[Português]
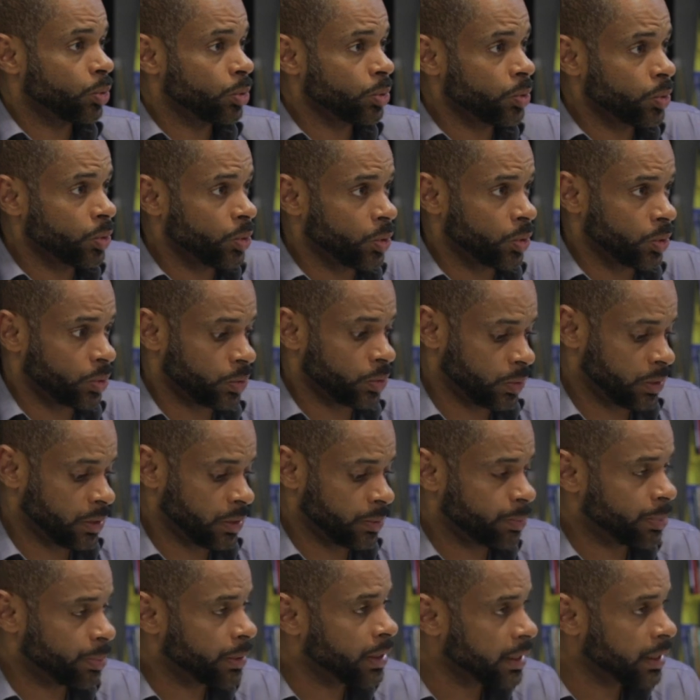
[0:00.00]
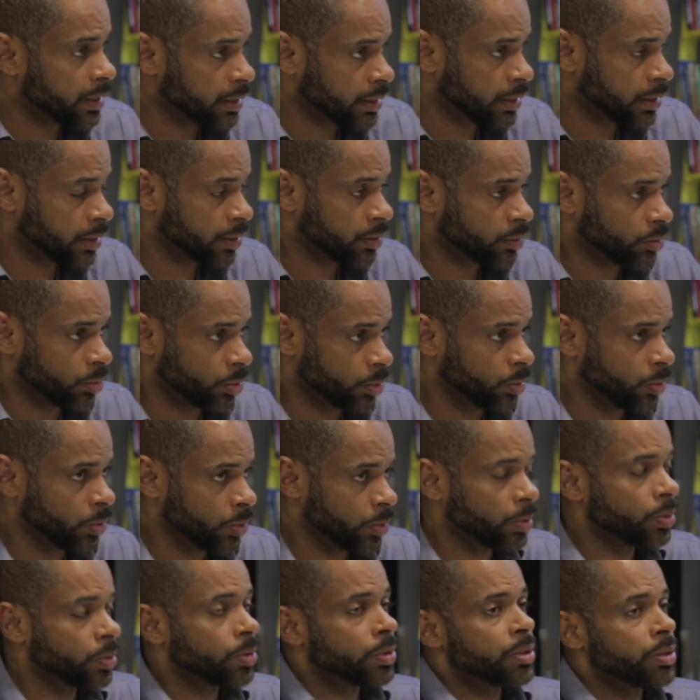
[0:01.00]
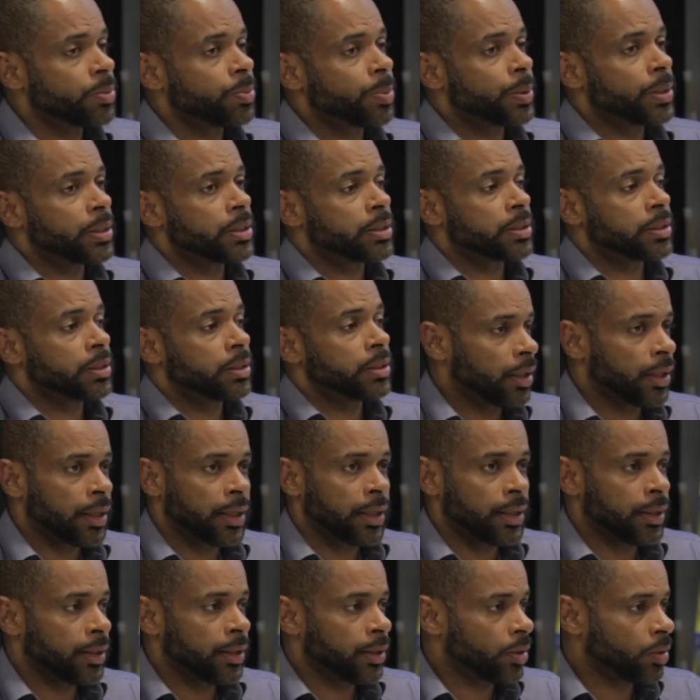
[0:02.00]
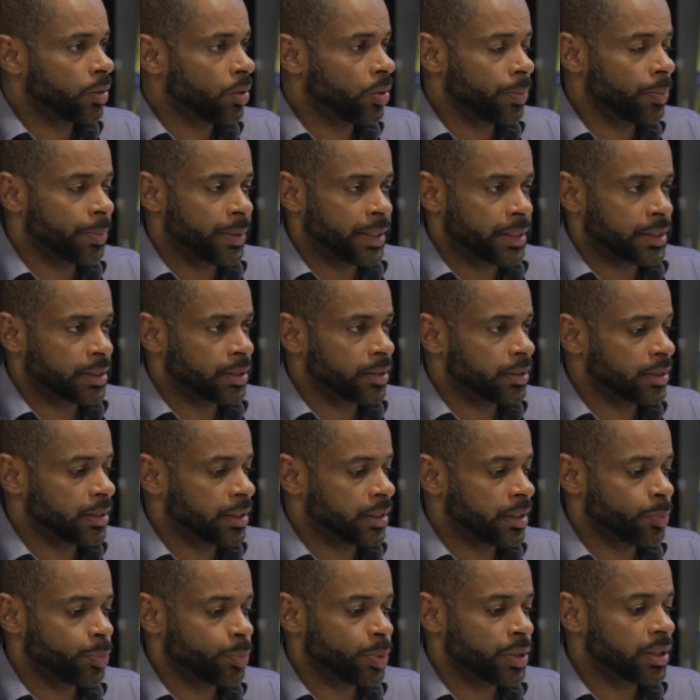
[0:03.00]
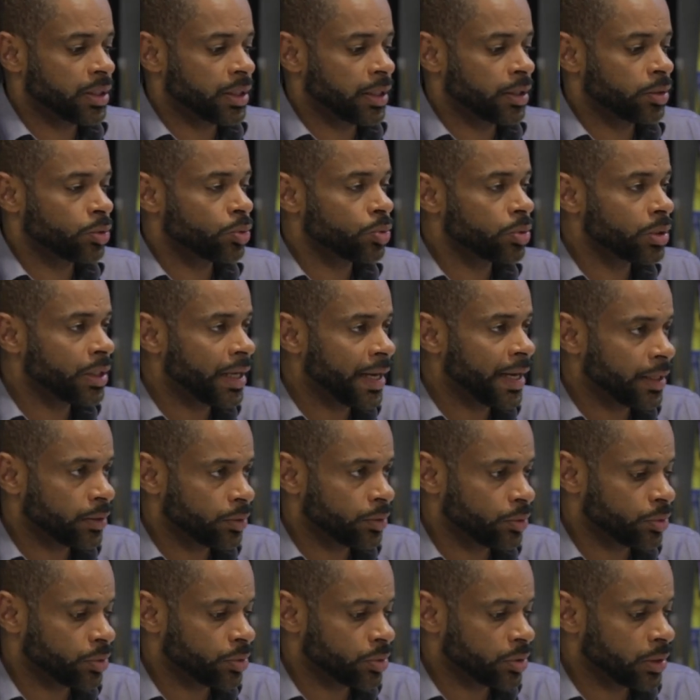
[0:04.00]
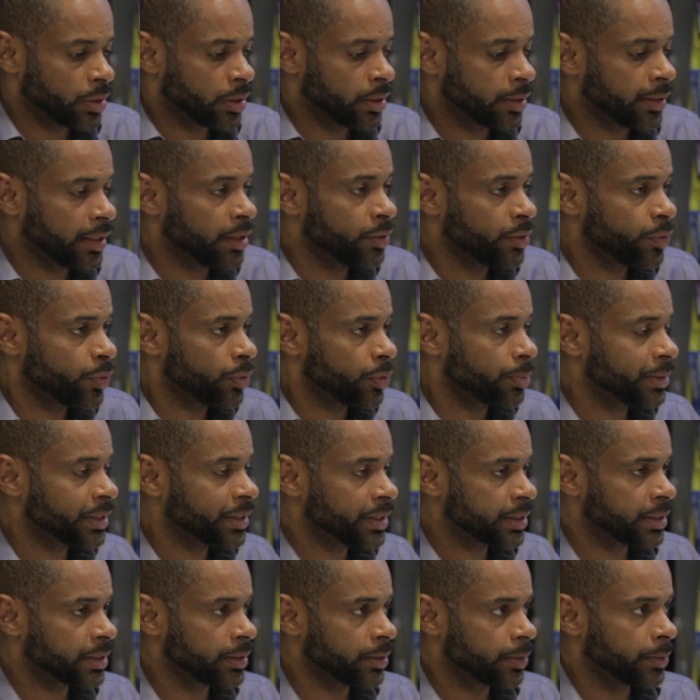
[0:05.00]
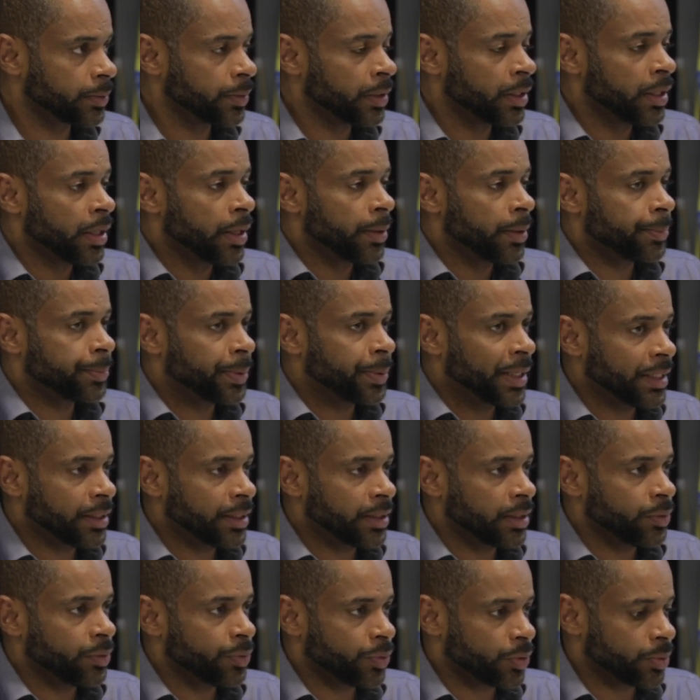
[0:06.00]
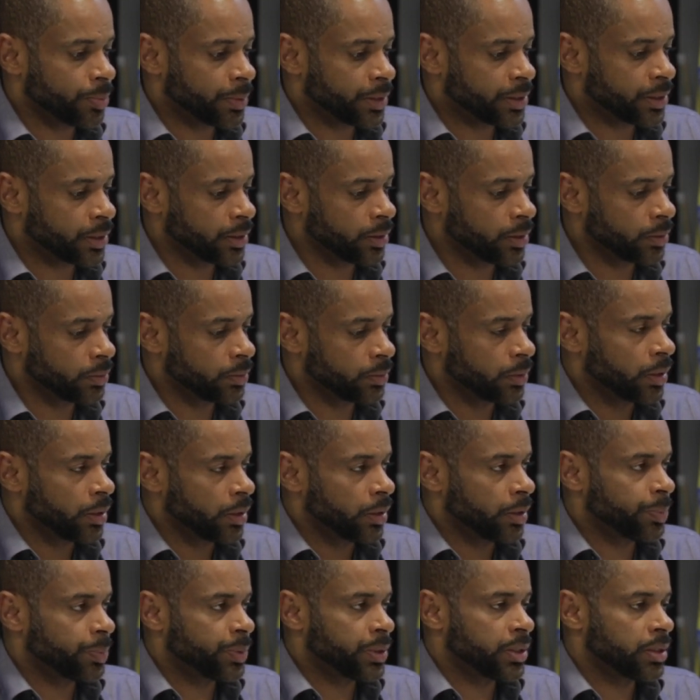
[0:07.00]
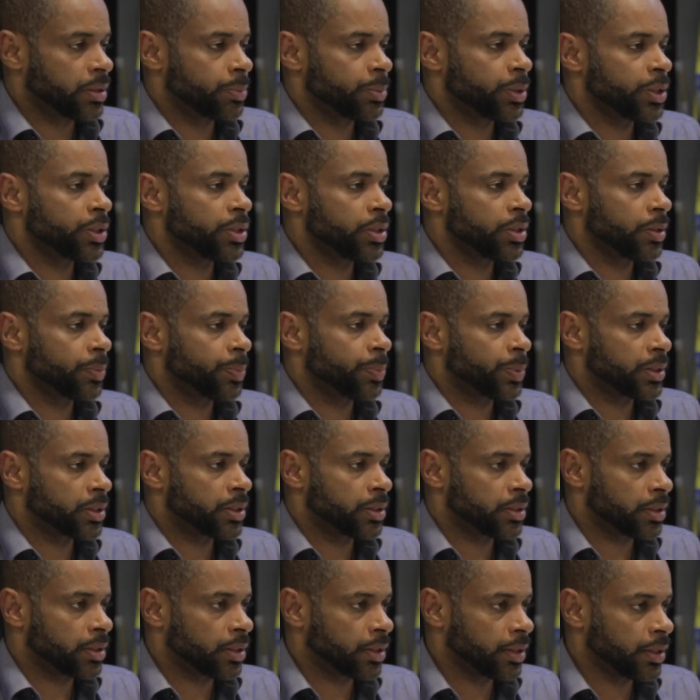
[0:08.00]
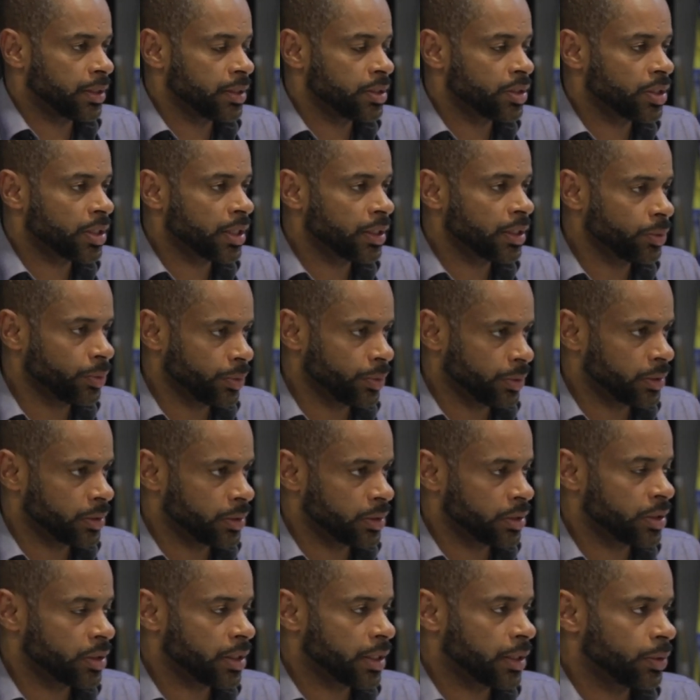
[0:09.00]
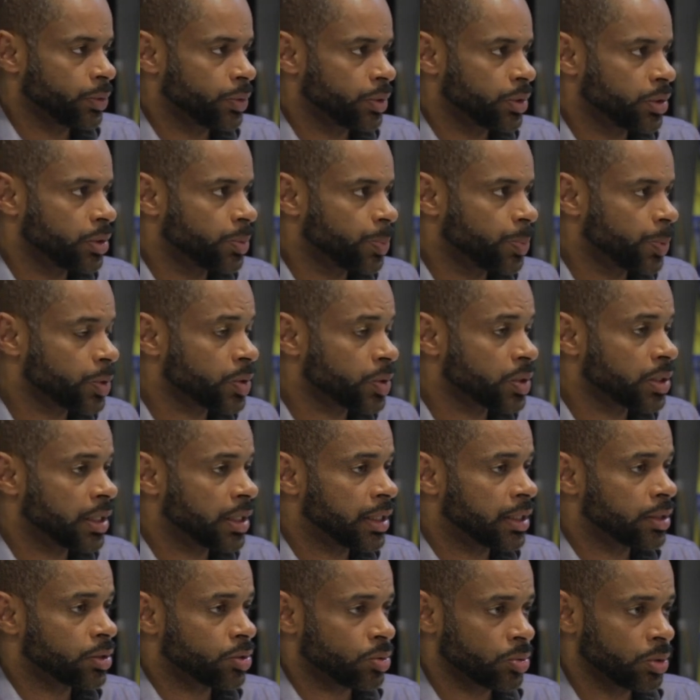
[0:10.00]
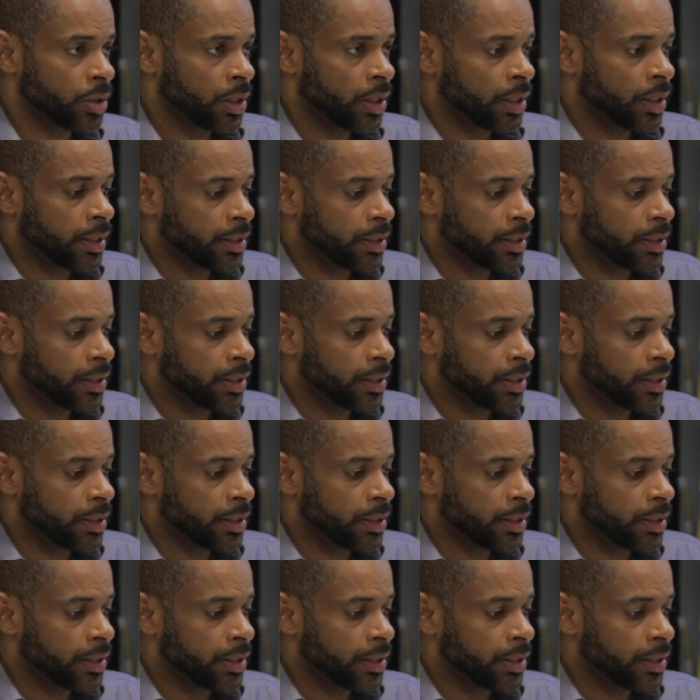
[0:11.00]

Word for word: Todo dono de empresa, todo dono de empresa, ele começa sempre tendo dados, ele tem informação. Para ter informação, precisa medir, precisa ter indicadores, indicadores de processo,